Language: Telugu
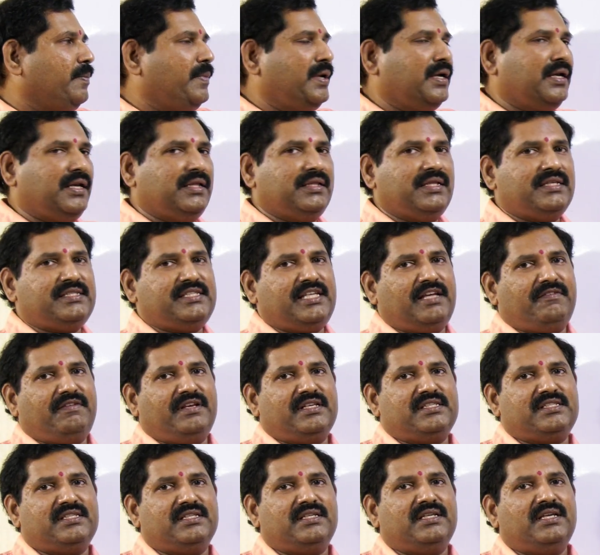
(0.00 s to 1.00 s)
మిగిలింది
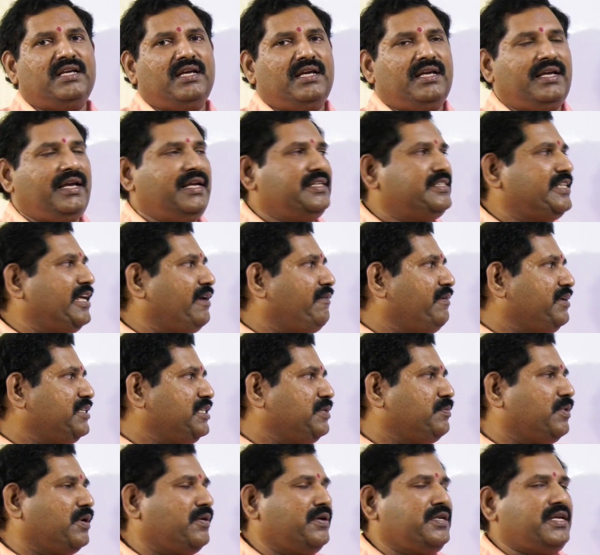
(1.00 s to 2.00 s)
సేవింగ్స్ ఈ
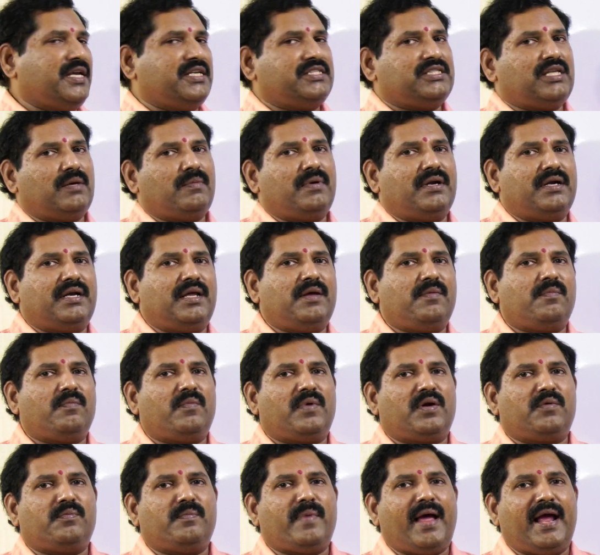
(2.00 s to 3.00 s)
సేవింగ్స్ మనం ఏం చేస్తామంటే
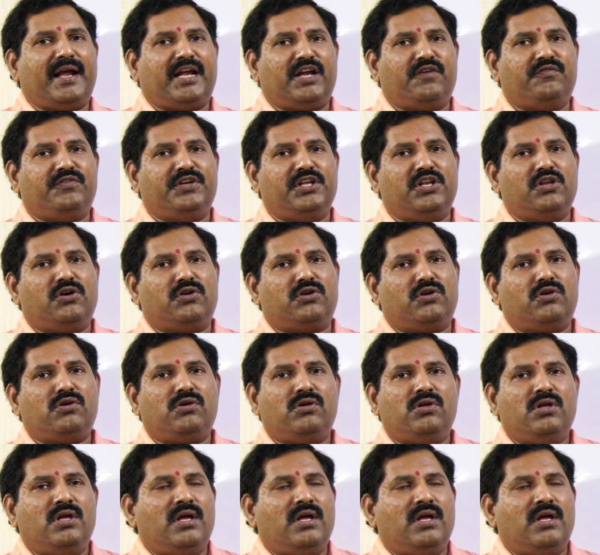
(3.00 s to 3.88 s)
మనం బ్యాంక్ ఎఫ్డీలోనో